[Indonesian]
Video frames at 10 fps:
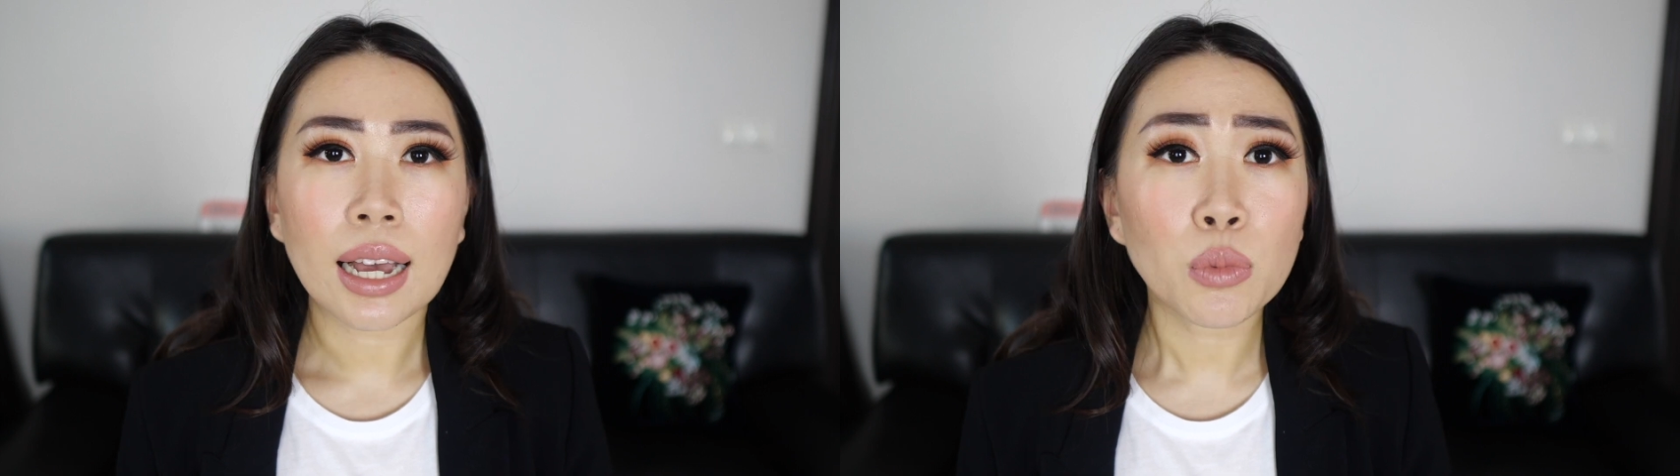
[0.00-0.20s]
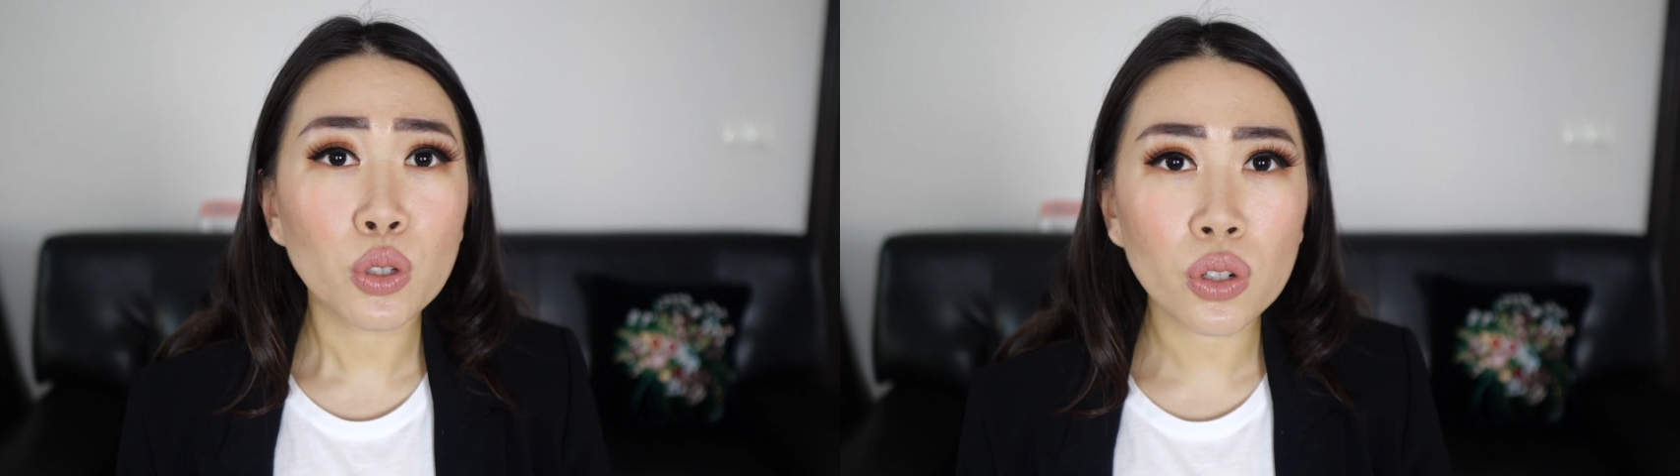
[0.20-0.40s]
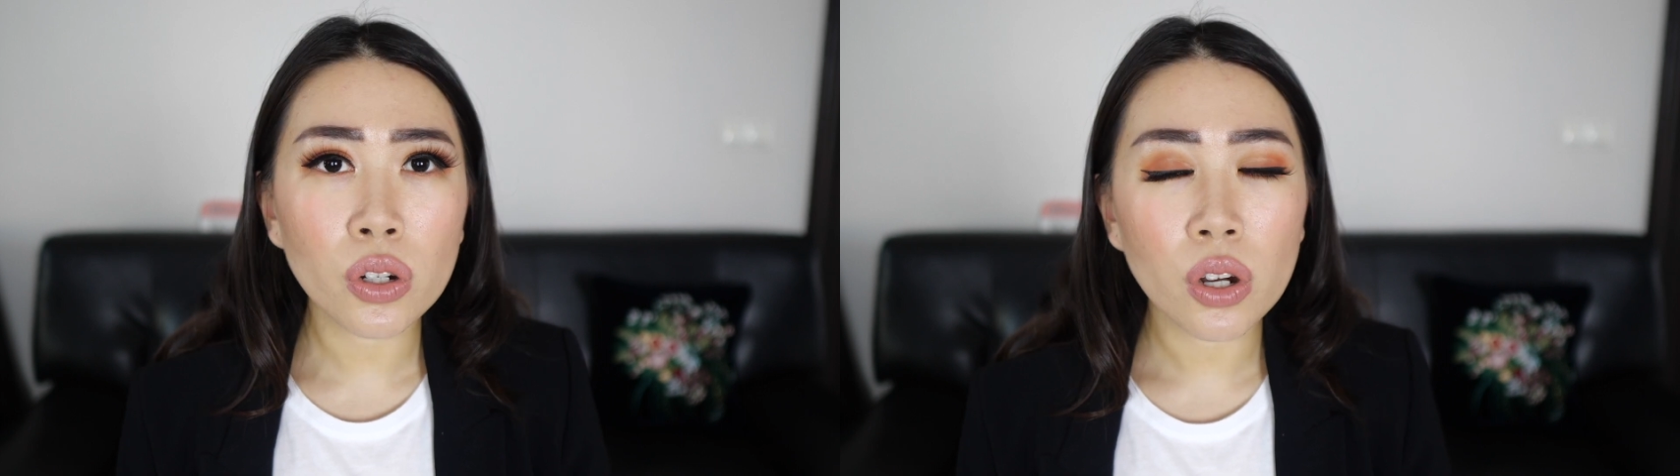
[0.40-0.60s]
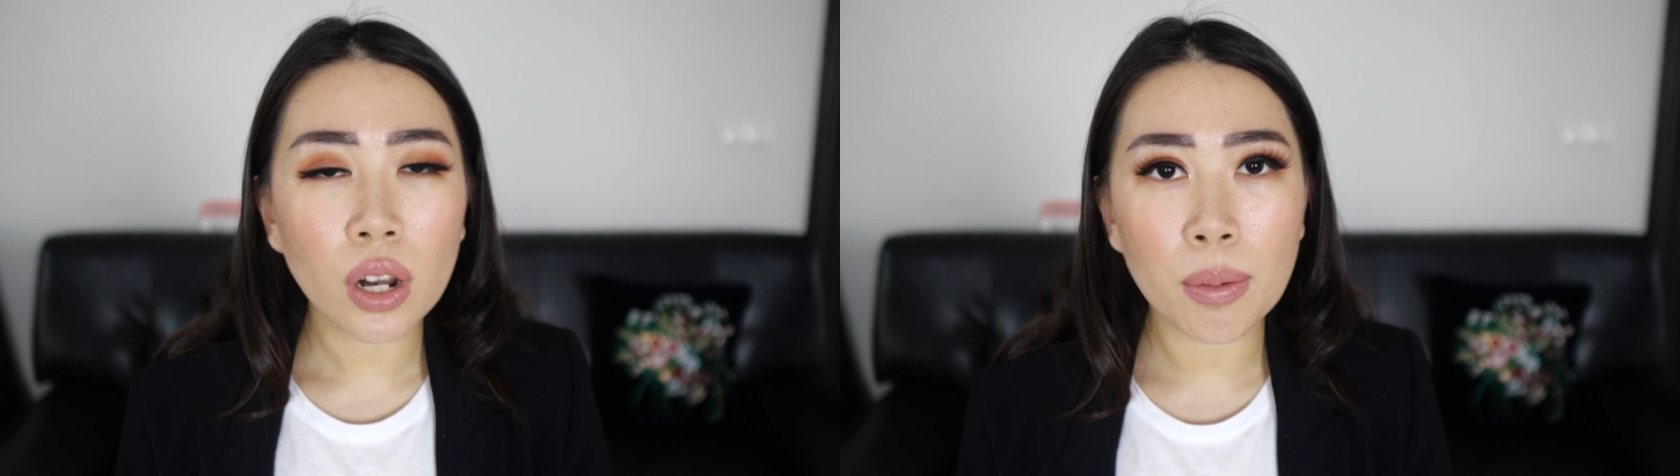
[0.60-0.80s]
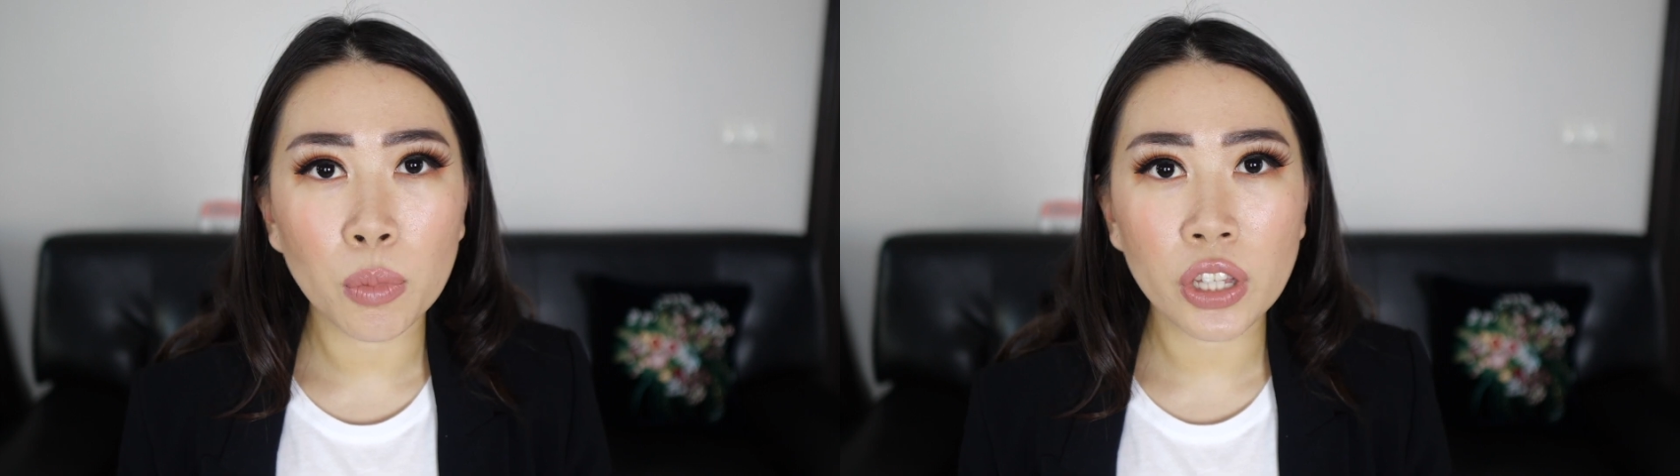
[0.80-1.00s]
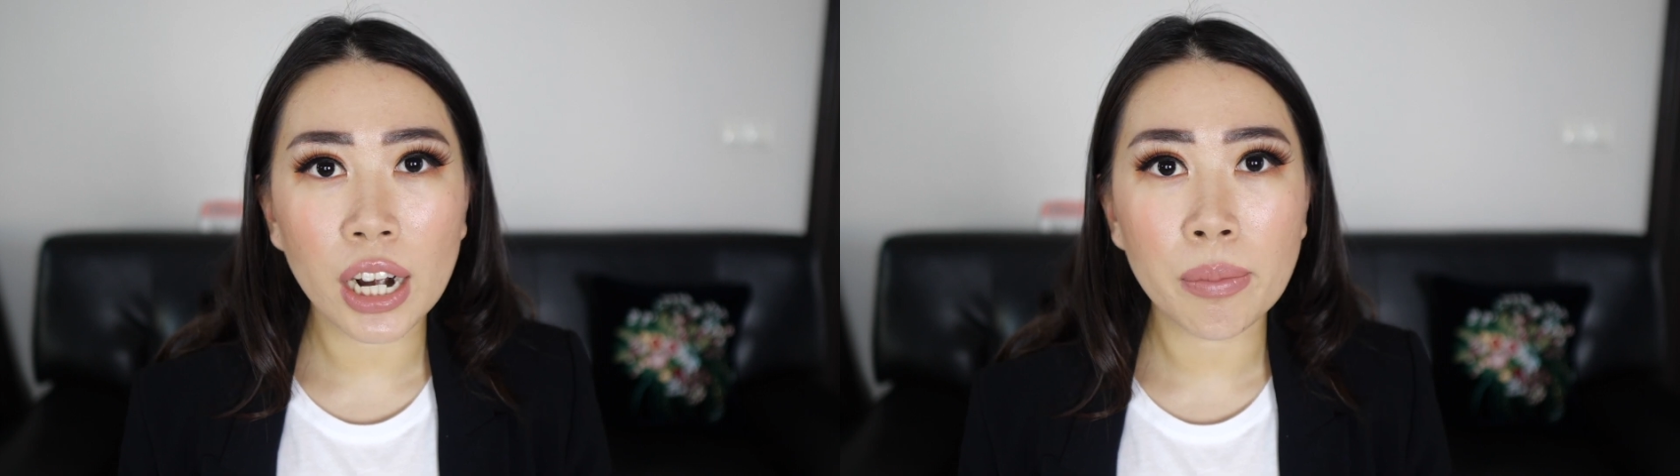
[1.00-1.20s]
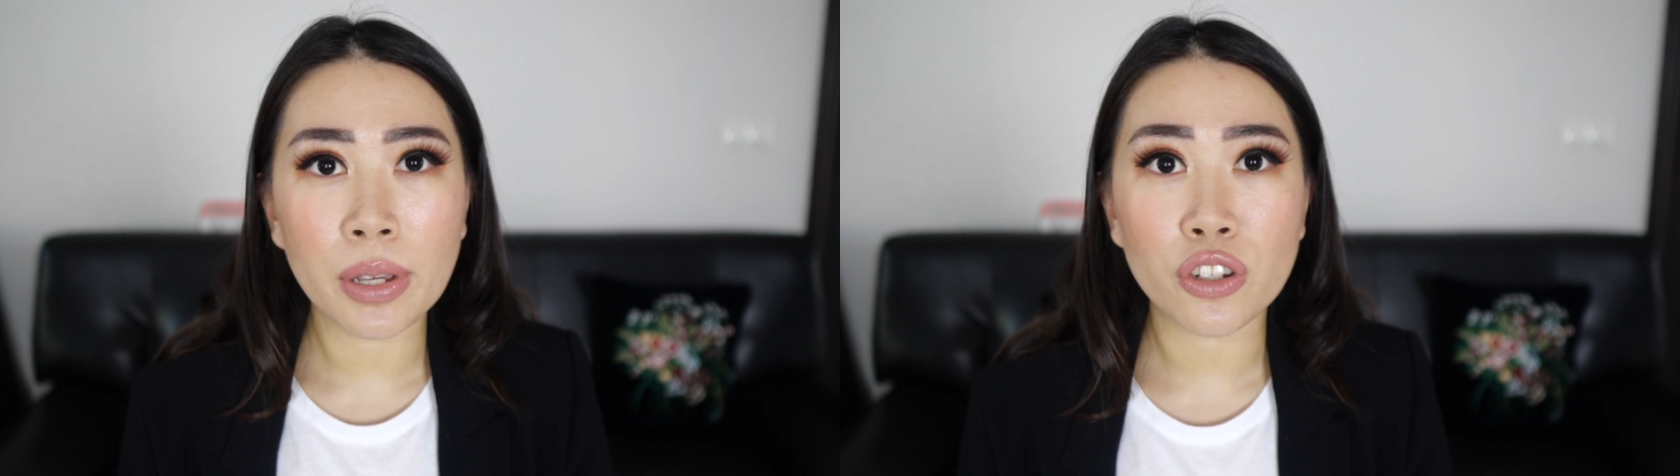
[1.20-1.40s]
Kamu tuh rambutnya lebih